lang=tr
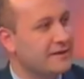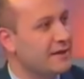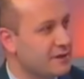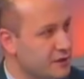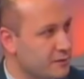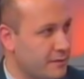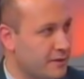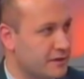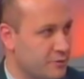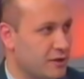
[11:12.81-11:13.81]

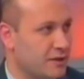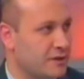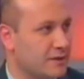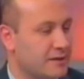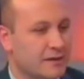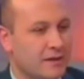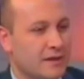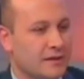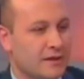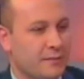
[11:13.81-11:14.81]
Etkileşim demektir bu şekilde. Hı
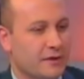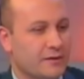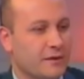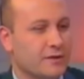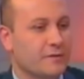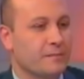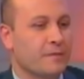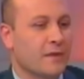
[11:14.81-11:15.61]
hı. Etkilemek demek.